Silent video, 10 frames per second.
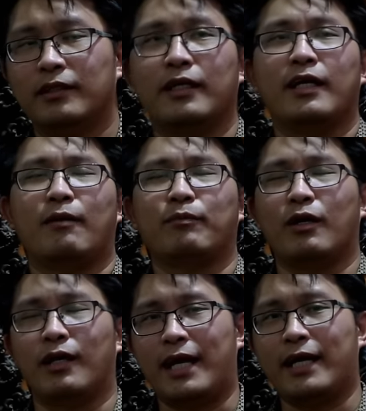อย่างนี้ครับ
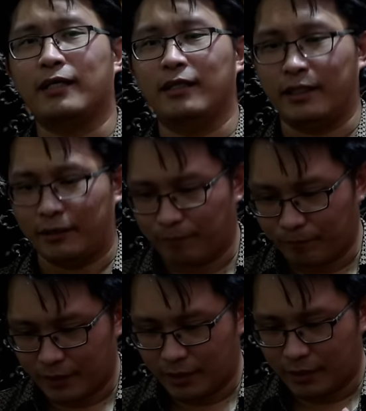ตอนแรกเลย
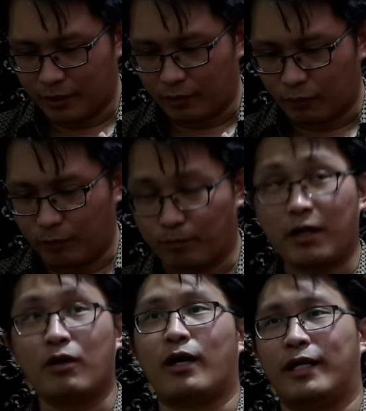
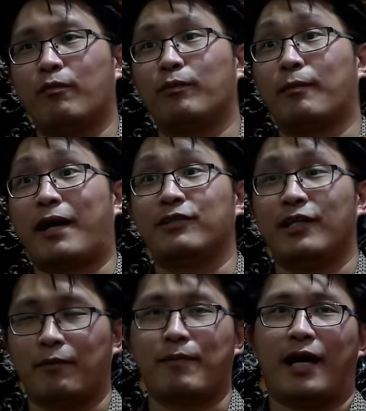เมื่อก่อนเนี้ยผมทำงาน
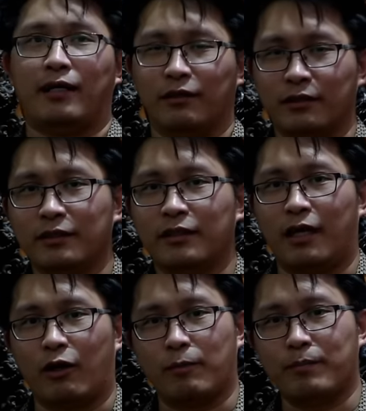ศิลปะเนาะ
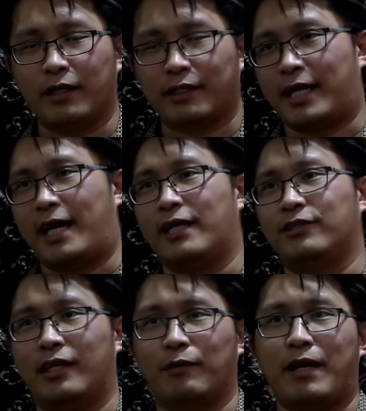แล้วก็เปิดค่าย
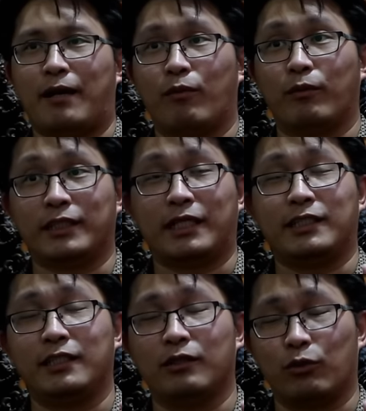ศิลปะผมก็จะ
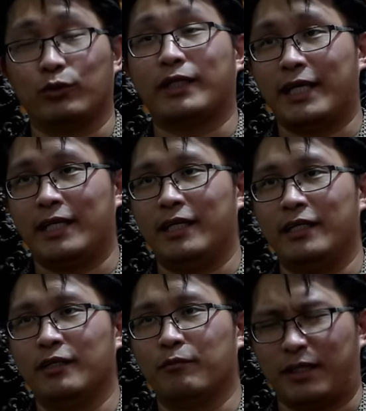ชื่อครูตรี
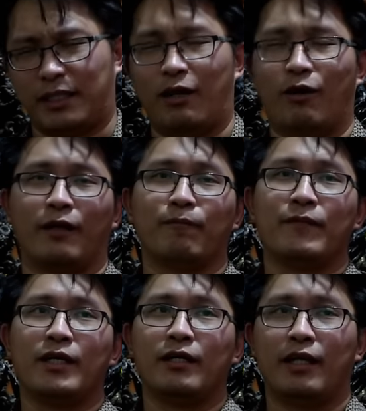มาตลอด
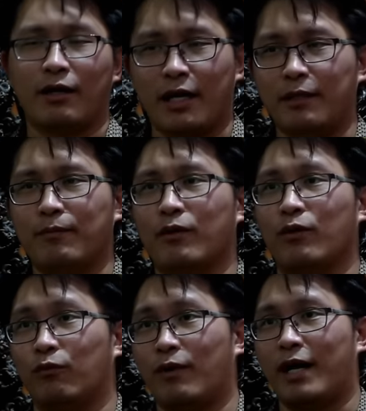แล้วคราวนี้ปราก
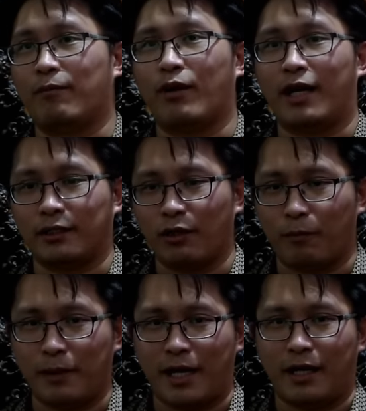ฏว่าพอเราต่อ
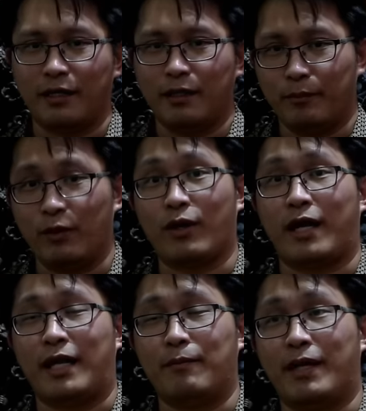มามีโอ
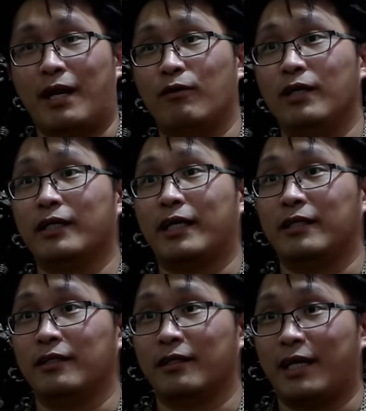กาสได้ไปเล่าเรื่องใน
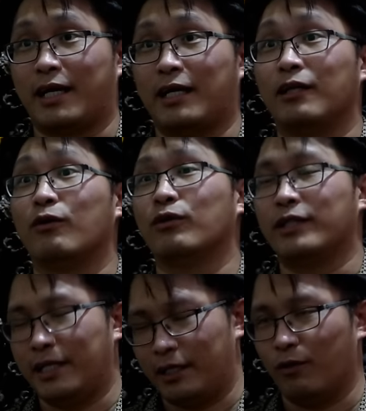รายการ The Ghost
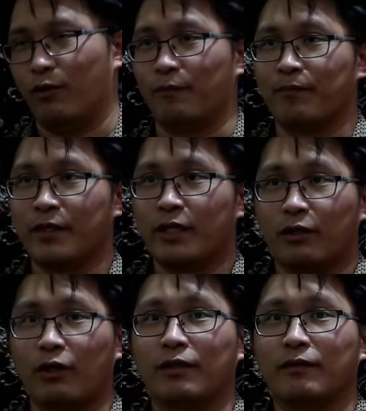Radioของ
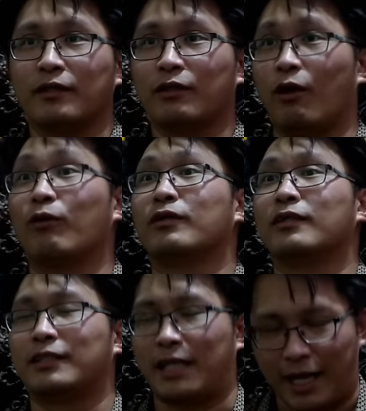พี่แจ็ควัชรพล
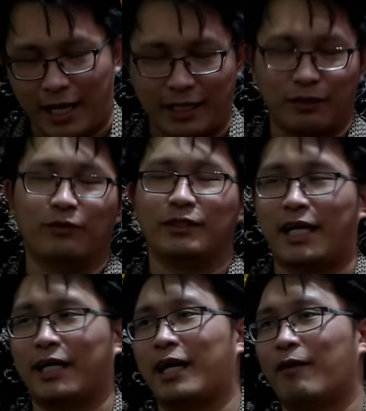ฝึกใจดี
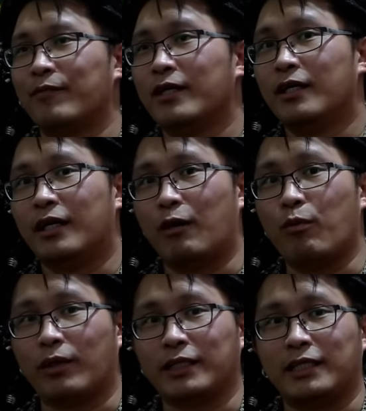ใช่ครับแล้ว
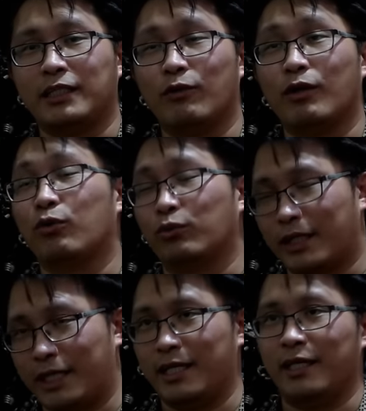ผมก็ใช้ชื่อว่าครู
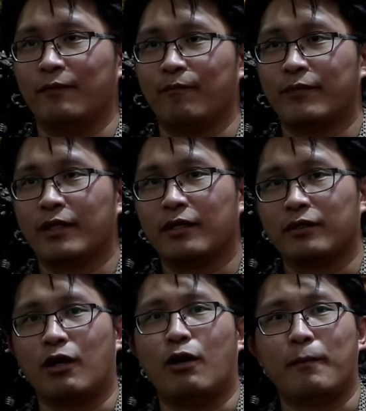ตรีครับ
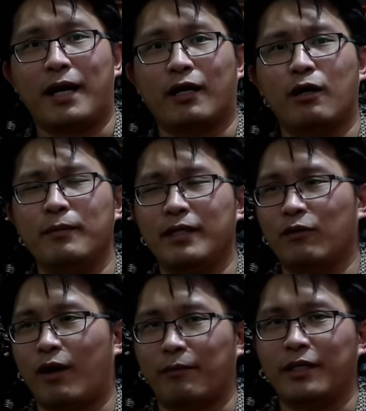ต่อมาก็มี
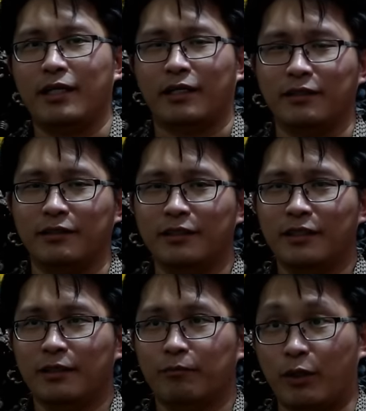ความคิดเห็นคือ
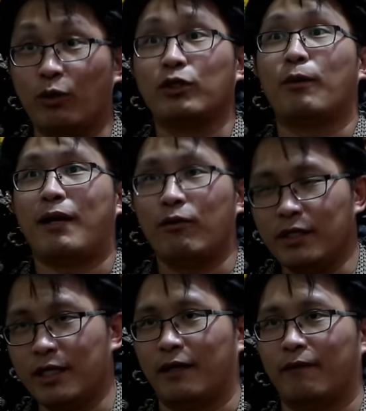เป็นคนชอบเล่า
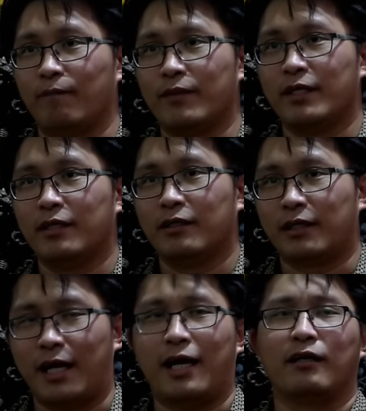เรื่อง
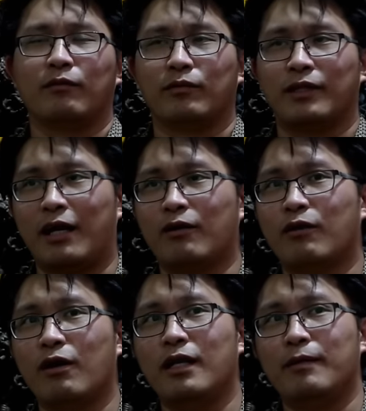อ่าแล้ว
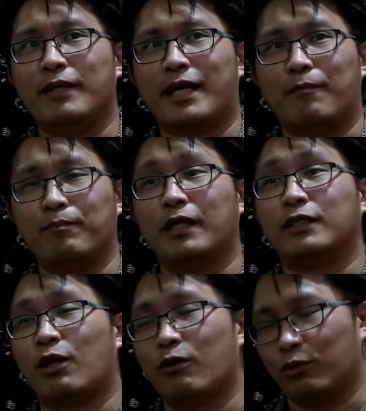ก็เลยมีการเปิด
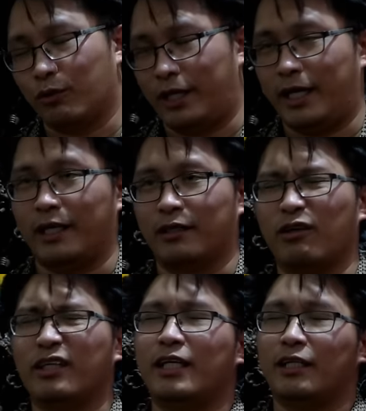ช่องของตัวเอง
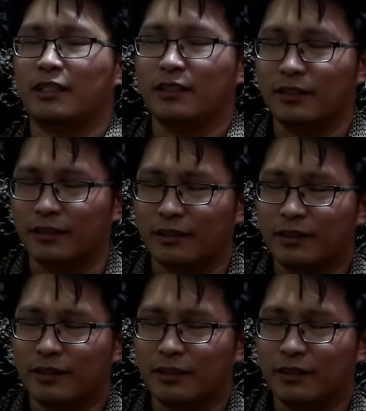ก็คิดชื่อ